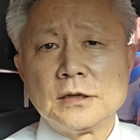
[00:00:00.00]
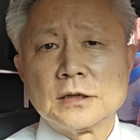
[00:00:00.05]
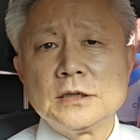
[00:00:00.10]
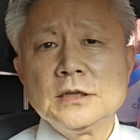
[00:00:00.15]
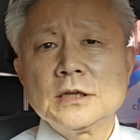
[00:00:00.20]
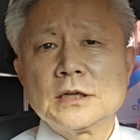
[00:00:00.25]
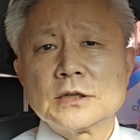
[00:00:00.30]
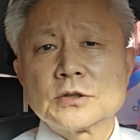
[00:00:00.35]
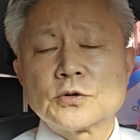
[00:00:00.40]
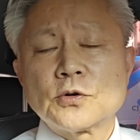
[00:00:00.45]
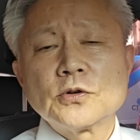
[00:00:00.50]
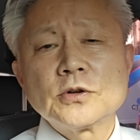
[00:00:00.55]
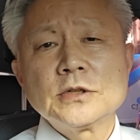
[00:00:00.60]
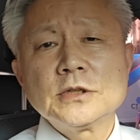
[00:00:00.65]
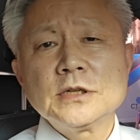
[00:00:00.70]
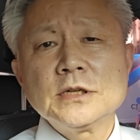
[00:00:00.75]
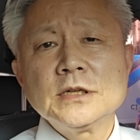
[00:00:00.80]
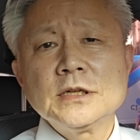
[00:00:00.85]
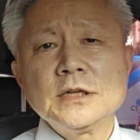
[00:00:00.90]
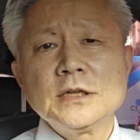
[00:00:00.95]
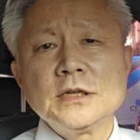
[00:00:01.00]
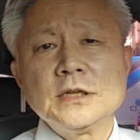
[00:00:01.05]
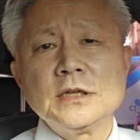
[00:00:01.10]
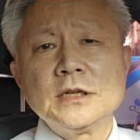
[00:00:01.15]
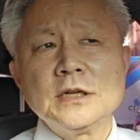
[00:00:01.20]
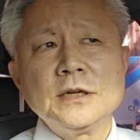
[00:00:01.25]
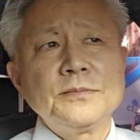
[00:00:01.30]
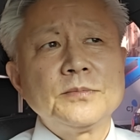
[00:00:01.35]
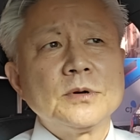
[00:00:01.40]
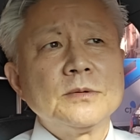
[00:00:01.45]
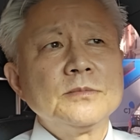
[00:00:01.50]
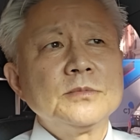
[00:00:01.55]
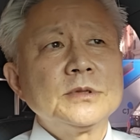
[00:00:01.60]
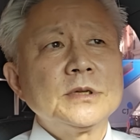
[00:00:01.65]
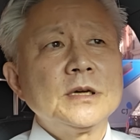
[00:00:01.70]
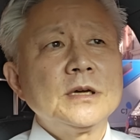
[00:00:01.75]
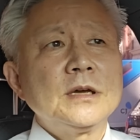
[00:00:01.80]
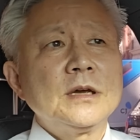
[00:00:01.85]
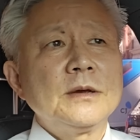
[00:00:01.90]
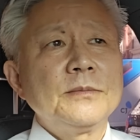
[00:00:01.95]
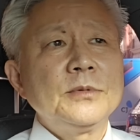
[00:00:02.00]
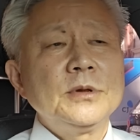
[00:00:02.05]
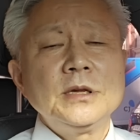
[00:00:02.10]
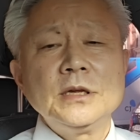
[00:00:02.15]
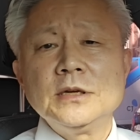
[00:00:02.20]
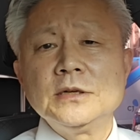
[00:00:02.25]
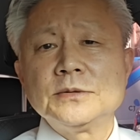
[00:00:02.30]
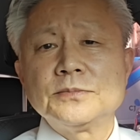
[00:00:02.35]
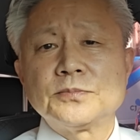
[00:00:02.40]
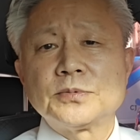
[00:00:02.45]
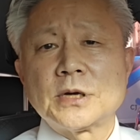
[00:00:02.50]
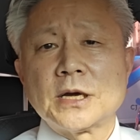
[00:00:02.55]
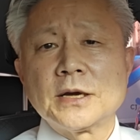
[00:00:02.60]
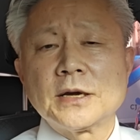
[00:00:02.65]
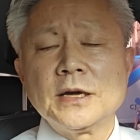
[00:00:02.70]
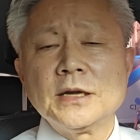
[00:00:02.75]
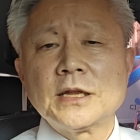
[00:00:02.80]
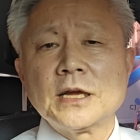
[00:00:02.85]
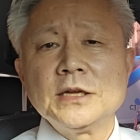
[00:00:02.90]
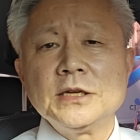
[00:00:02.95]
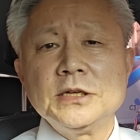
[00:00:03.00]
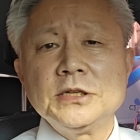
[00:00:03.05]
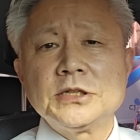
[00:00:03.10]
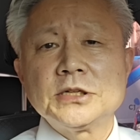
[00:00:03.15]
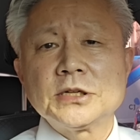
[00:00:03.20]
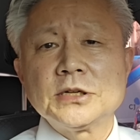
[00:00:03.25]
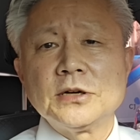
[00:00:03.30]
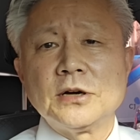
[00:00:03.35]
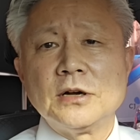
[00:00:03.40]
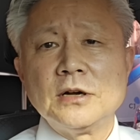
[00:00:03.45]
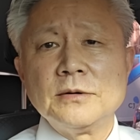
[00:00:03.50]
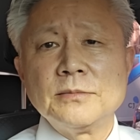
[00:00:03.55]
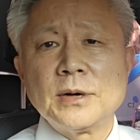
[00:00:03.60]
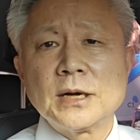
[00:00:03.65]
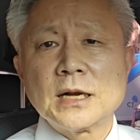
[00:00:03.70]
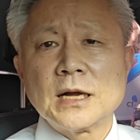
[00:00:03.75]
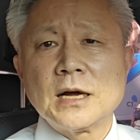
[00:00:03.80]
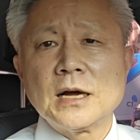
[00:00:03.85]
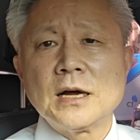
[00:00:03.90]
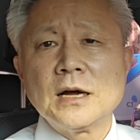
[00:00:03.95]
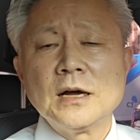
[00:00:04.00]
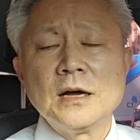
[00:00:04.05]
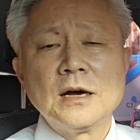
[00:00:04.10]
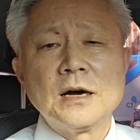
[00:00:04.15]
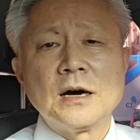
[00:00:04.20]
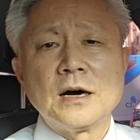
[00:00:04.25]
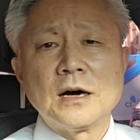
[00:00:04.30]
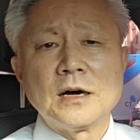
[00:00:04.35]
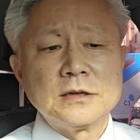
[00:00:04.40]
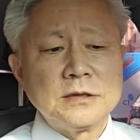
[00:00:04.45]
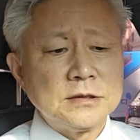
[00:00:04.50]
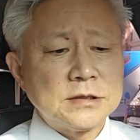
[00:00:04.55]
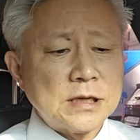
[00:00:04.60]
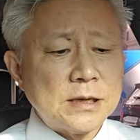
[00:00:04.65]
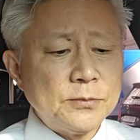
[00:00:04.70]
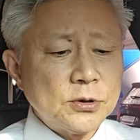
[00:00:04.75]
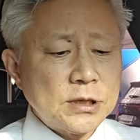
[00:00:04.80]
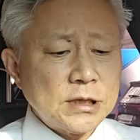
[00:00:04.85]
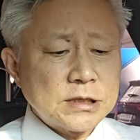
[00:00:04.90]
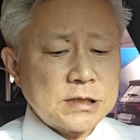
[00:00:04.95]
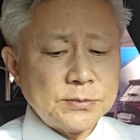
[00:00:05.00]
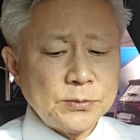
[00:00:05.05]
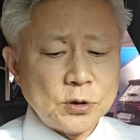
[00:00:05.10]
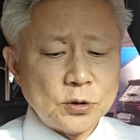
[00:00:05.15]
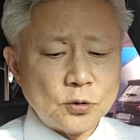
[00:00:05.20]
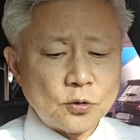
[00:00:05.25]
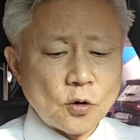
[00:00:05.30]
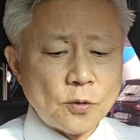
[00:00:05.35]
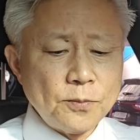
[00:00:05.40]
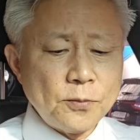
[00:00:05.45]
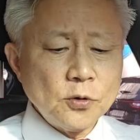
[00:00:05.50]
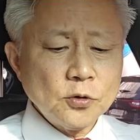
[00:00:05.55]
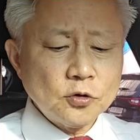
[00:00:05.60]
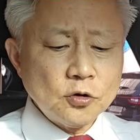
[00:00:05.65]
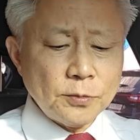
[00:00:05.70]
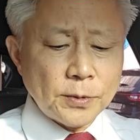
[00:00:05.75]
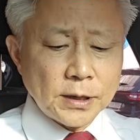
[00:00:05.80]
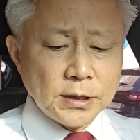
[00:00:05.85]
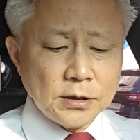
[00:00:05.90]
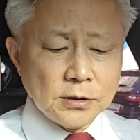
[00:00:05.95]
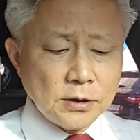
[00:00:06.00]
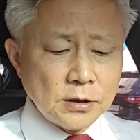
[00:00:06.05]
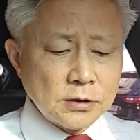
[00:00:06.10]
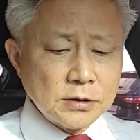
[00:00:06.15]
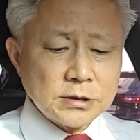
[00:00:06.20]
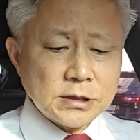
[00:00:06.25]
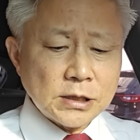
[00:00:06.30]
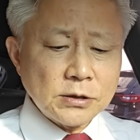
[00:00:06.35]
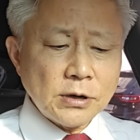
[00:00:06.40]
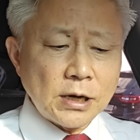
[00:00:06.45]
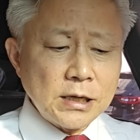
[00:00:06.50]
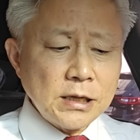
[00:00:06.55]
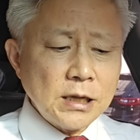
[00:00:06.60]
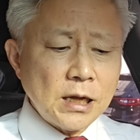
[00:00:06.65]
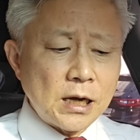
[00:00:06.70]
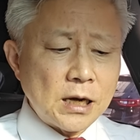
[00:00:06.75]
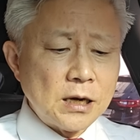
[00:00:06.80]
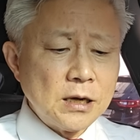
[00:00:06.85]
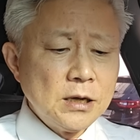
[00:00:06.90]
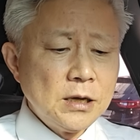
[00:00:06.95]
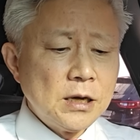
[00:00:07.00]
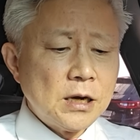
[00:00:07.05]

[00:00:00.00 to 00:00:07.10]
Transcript: 그러니까 송영길의 범죄 혐의 죄에 대한 인식이 얼마나 아, 잘못됐으면 돈봉투 받는 거 그건 죄도 아니다.